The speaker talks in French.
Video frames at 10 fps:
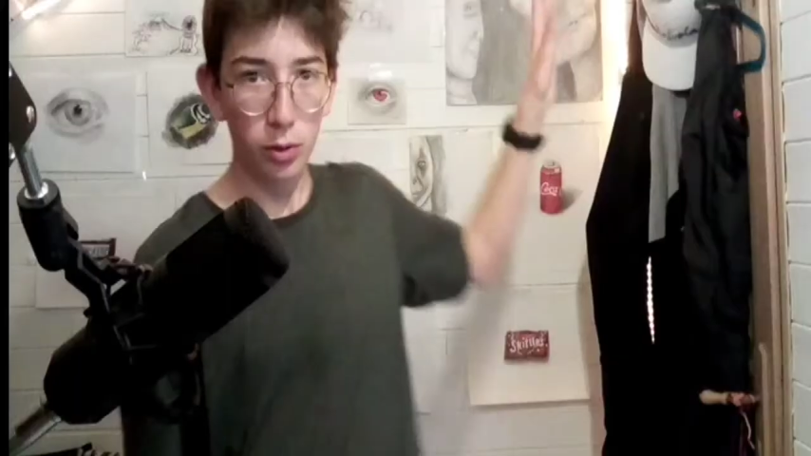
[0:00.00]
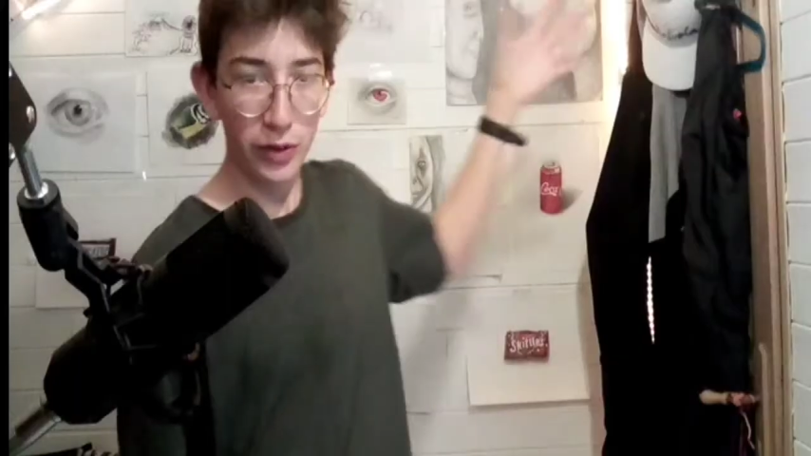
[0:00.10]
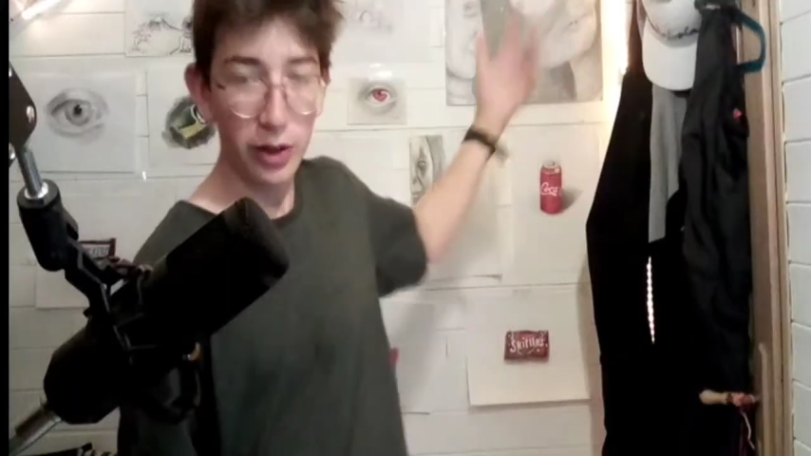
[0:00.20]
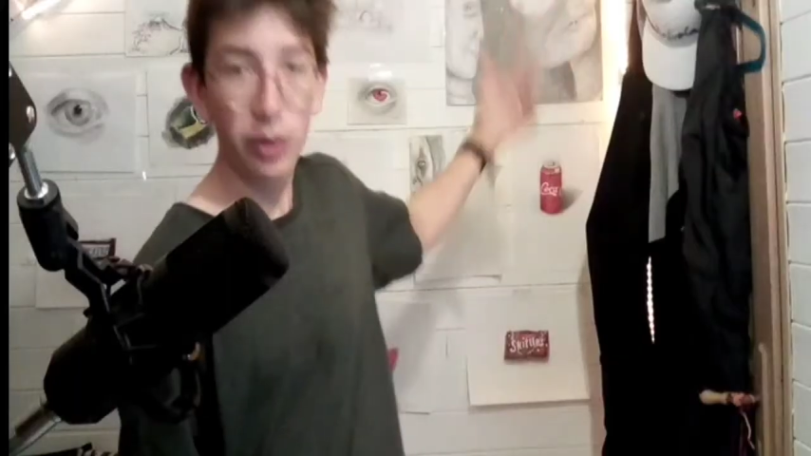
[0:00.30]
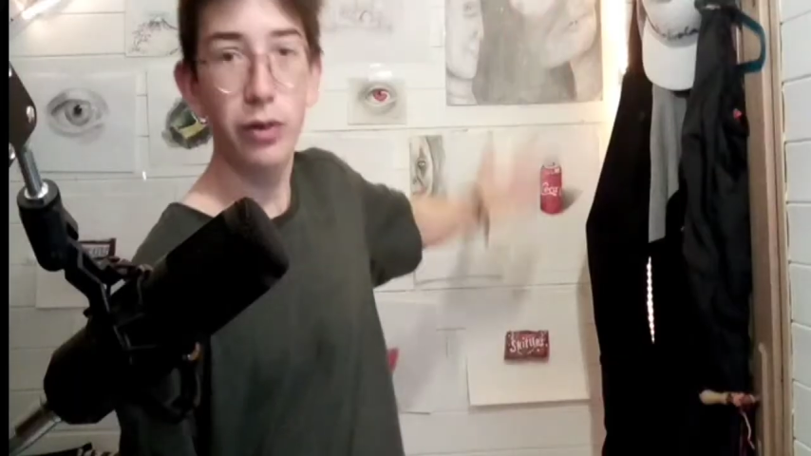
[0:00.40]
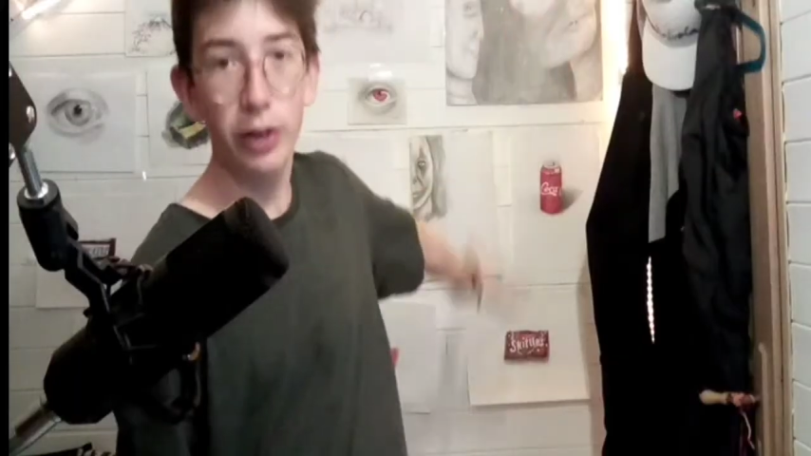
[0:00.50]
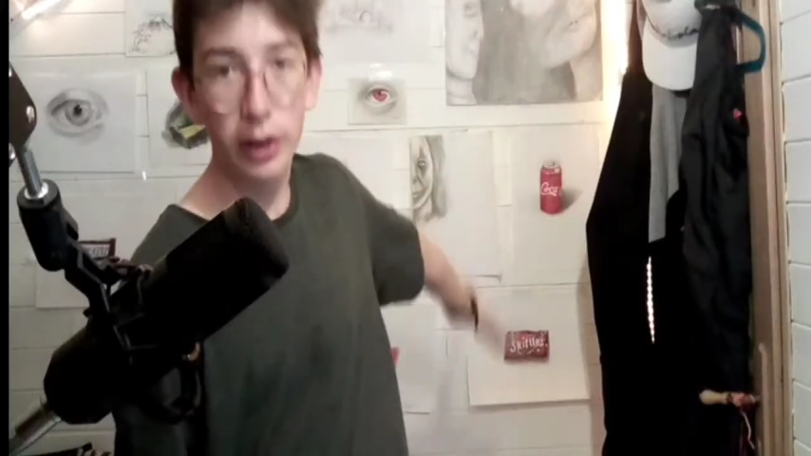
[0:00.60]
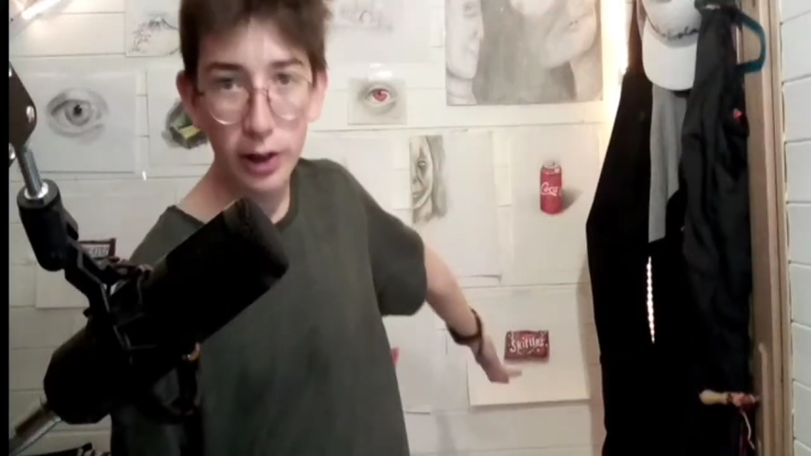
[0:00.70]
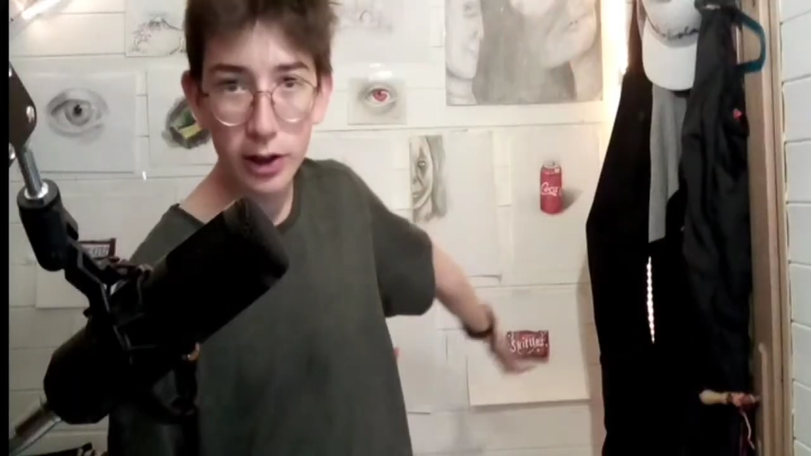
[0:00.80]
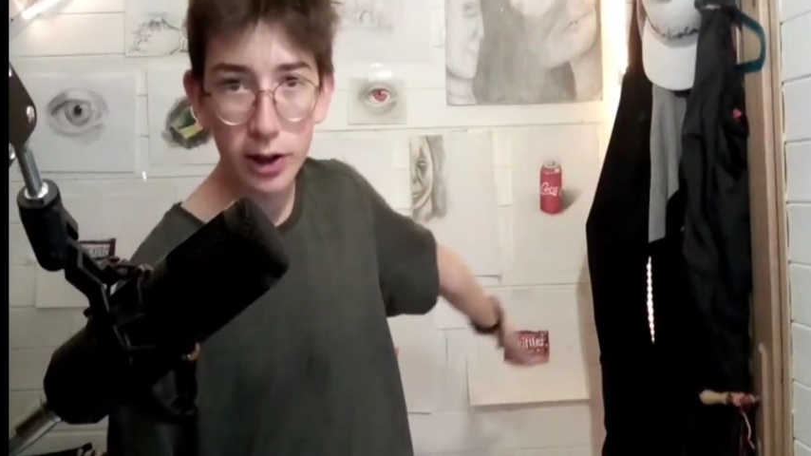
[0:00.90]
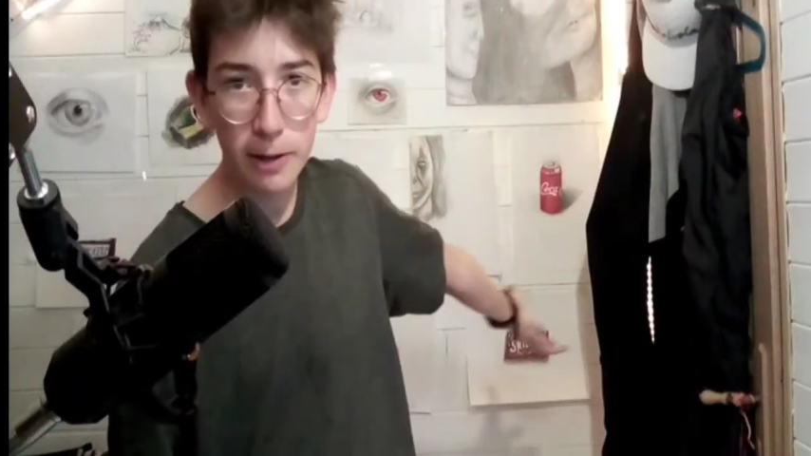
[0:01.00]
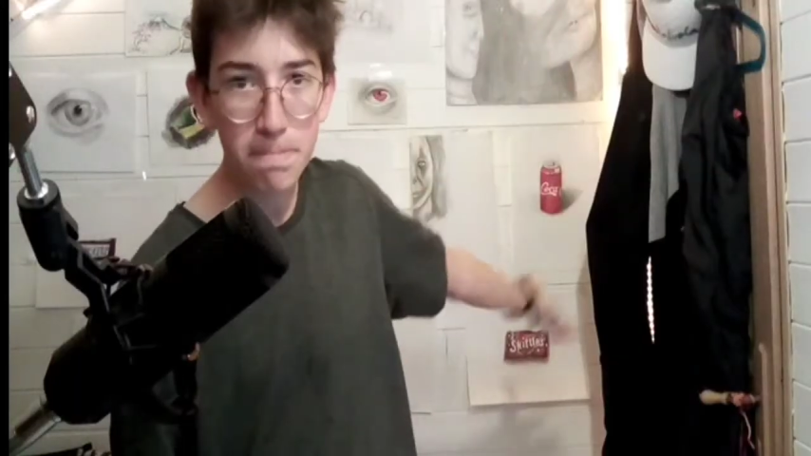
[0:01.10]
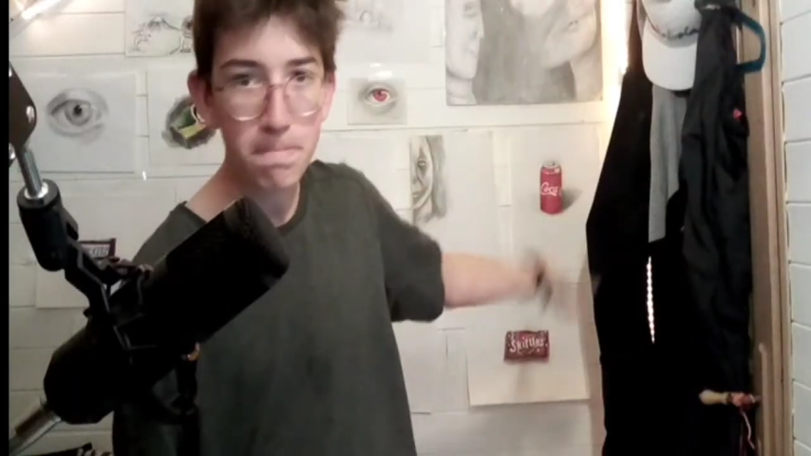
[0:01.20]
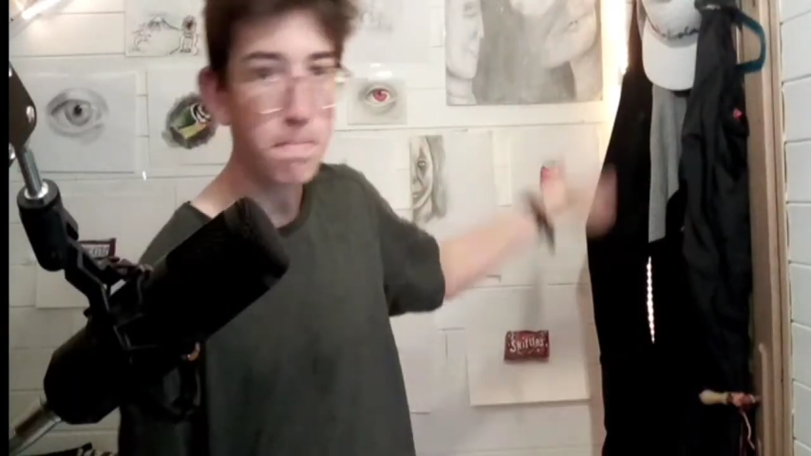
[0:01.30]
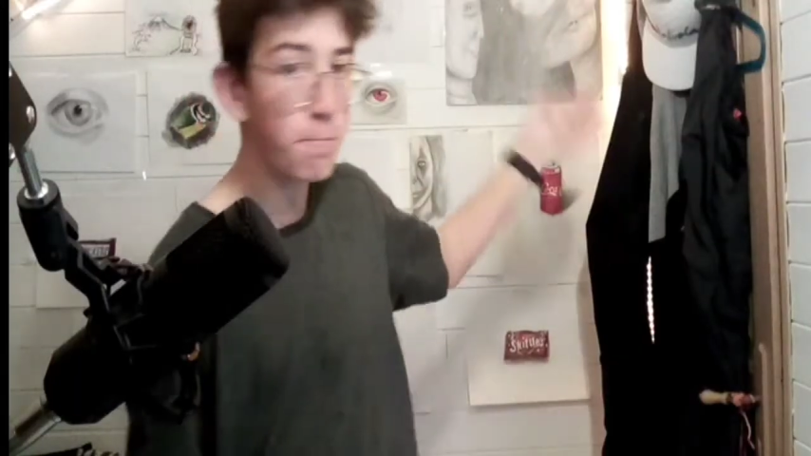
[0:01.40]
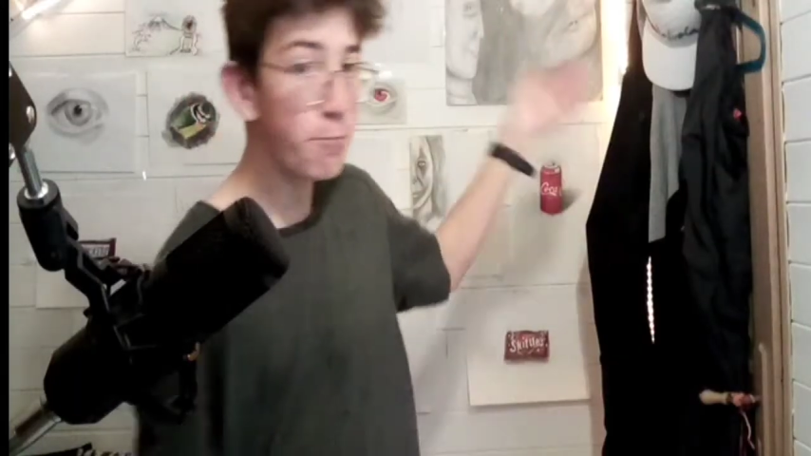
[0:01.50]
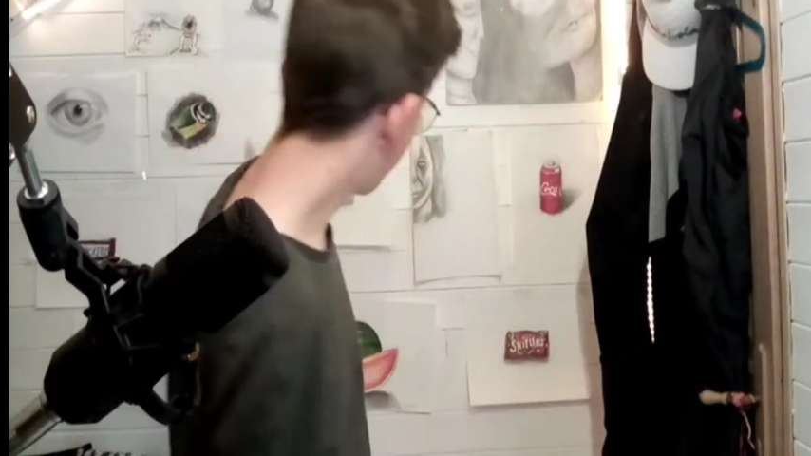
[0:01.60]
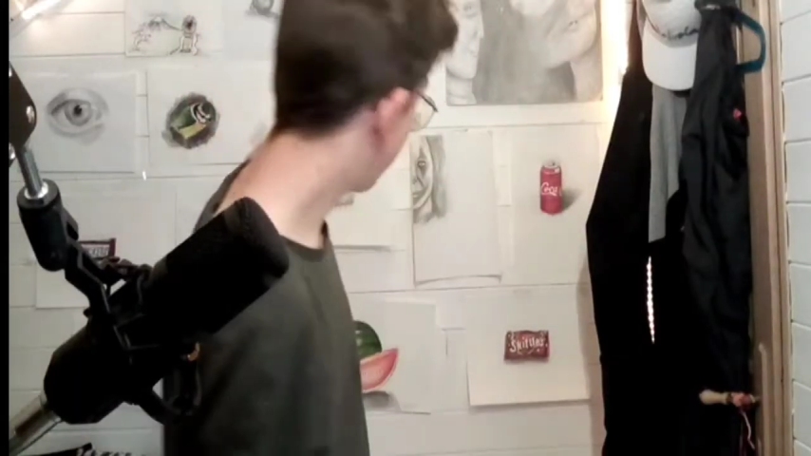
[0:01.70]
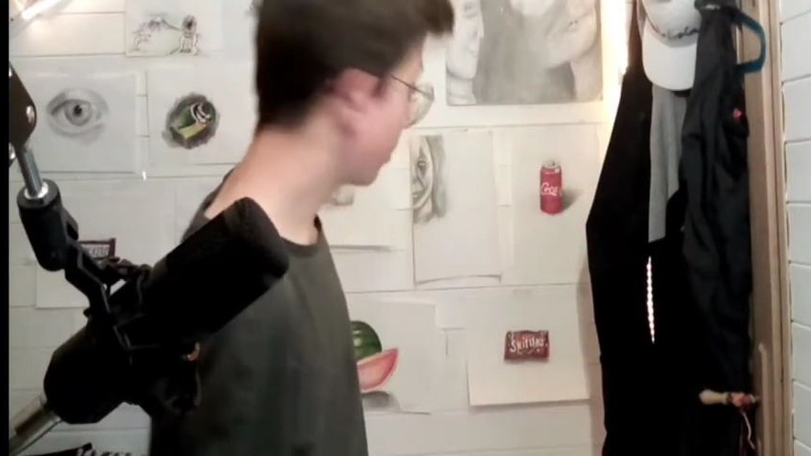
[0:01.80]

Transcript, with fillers: on va enlever les dessins et